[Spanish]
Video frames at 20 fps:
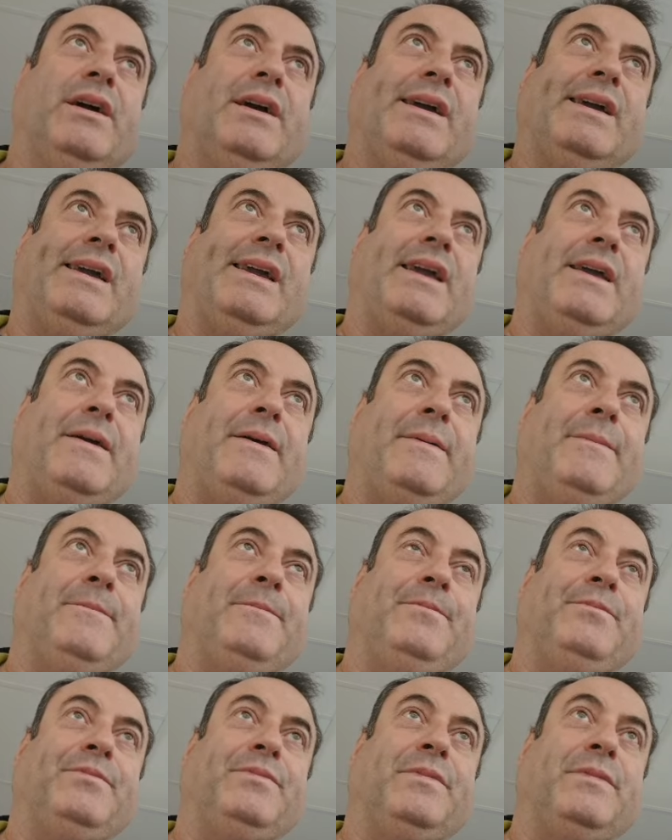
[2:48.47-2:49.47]

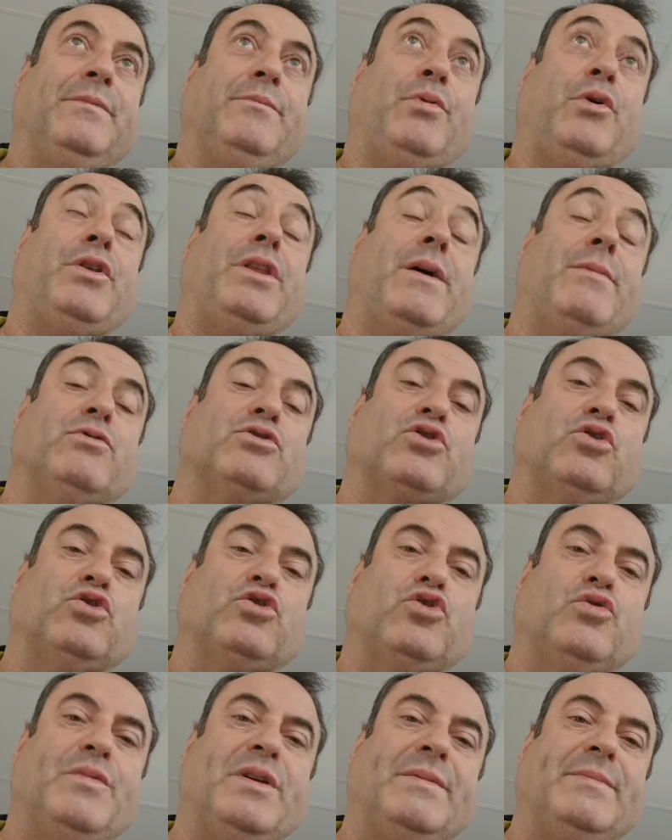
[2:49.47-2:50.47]
Em, ¿Podríamos
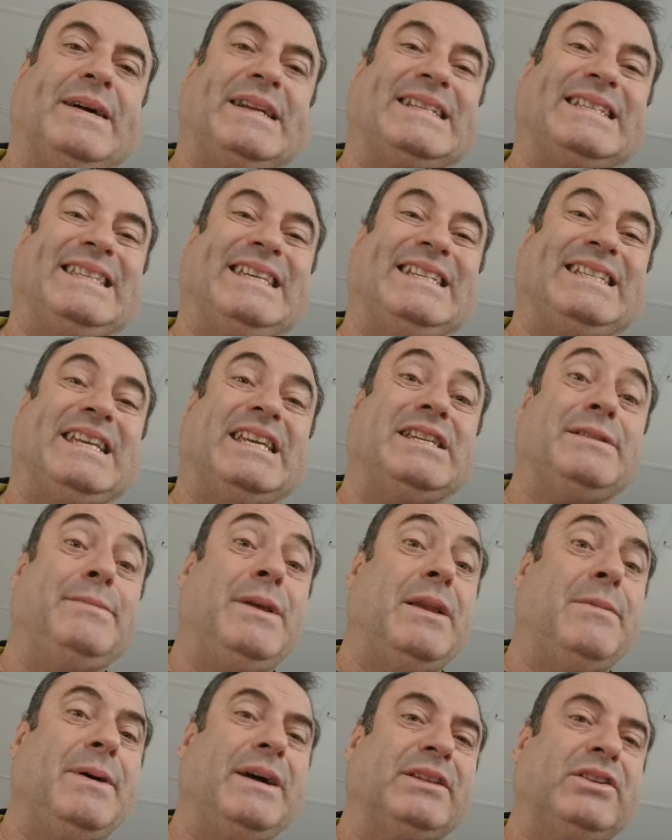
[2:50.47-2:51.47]
consumir más de
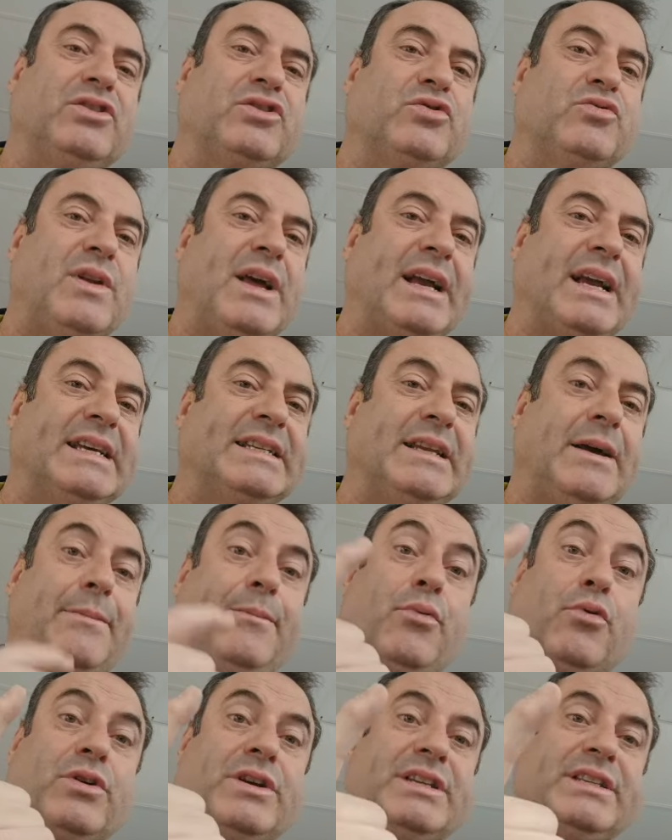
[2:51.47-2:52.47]
6.000 vatios en una casa?
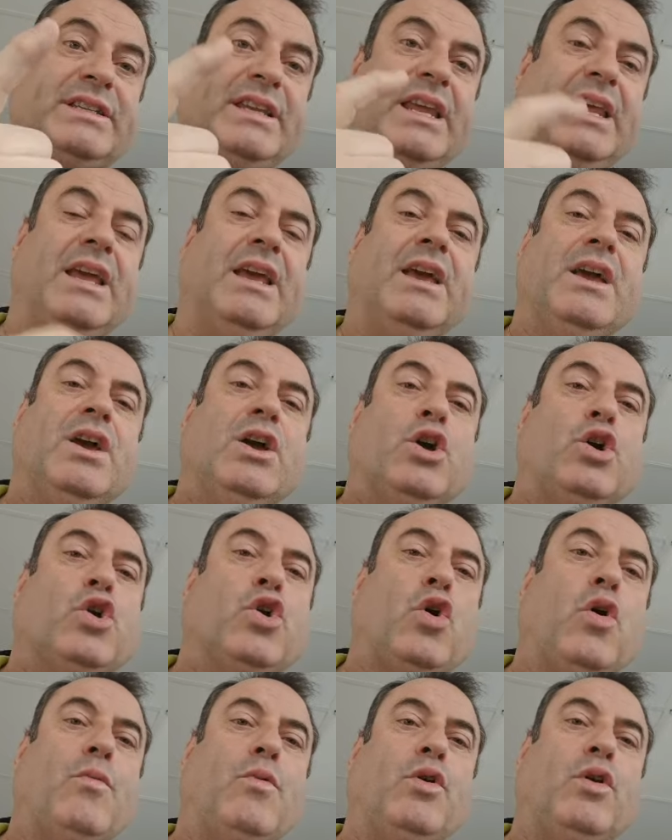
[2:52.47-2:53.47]
Pues sí.
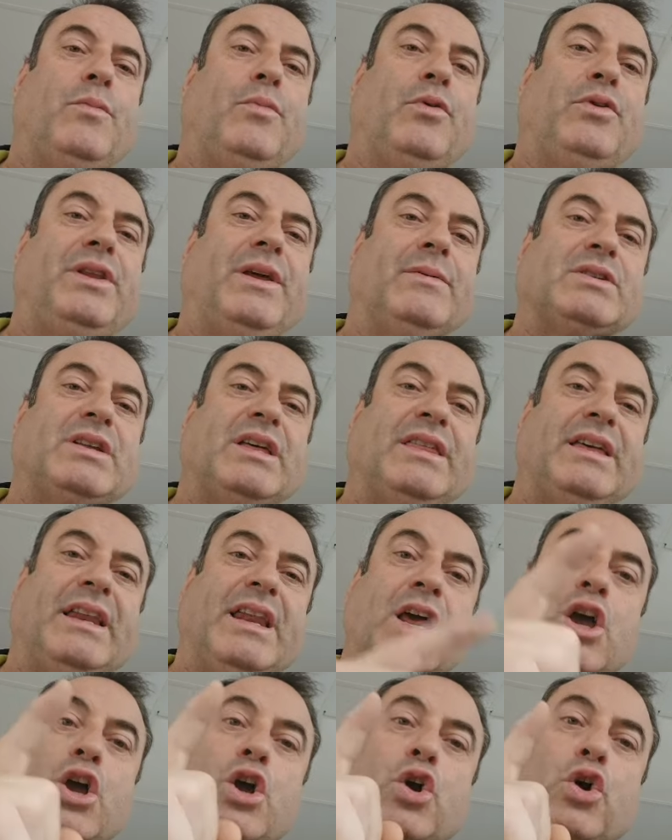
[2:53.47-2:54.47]
¿Cómo lo podríamos
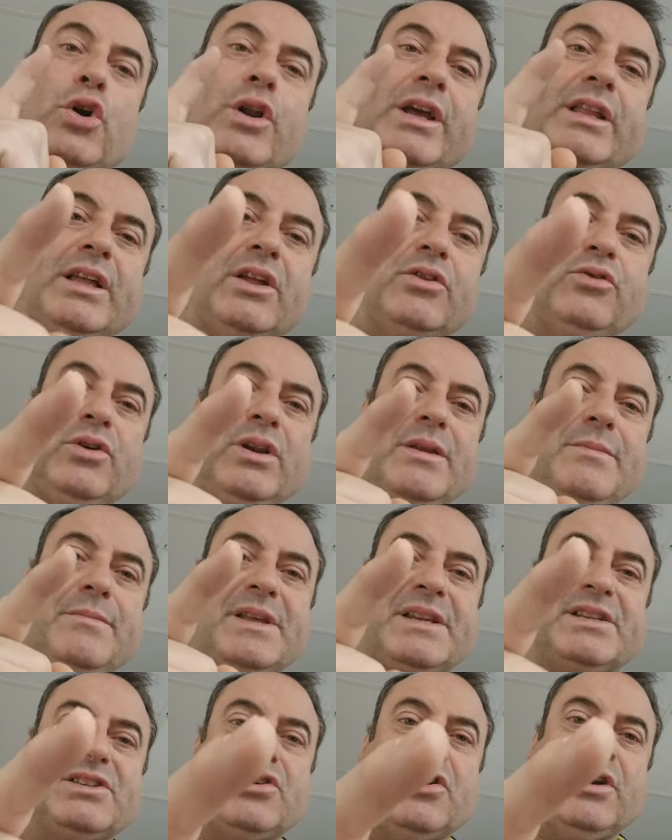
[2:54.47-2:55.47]
hacer? Conectando el
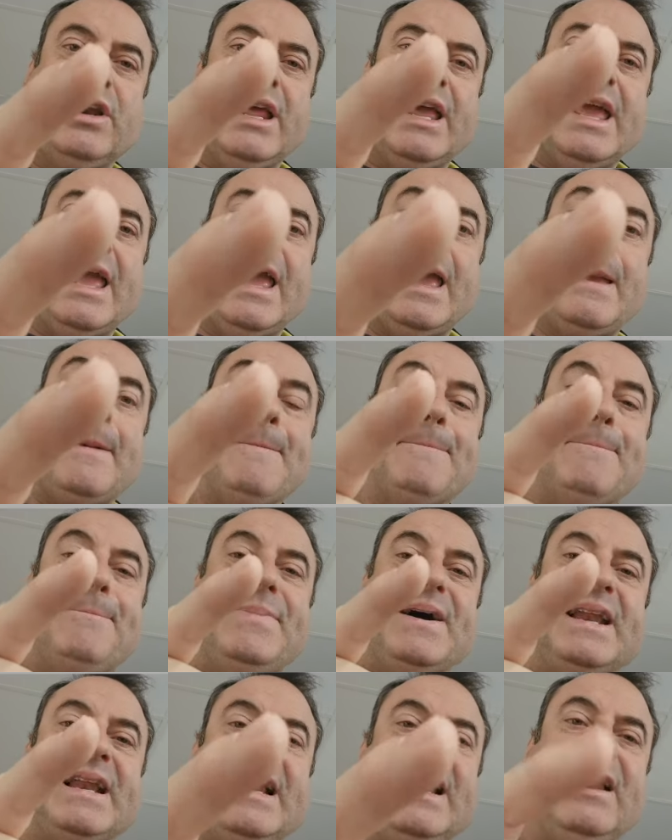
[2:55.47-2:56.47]
inversor en
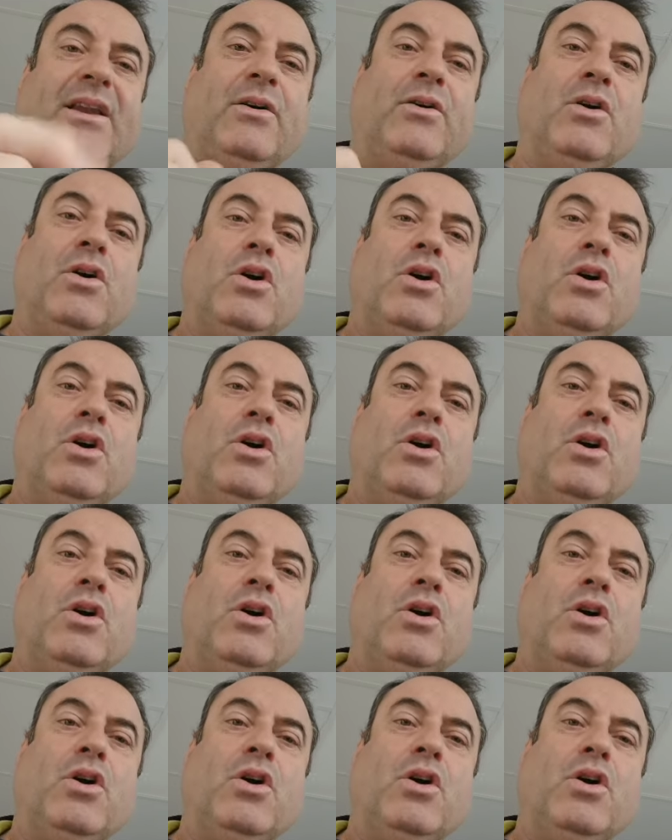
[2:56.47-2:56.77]
paralelo.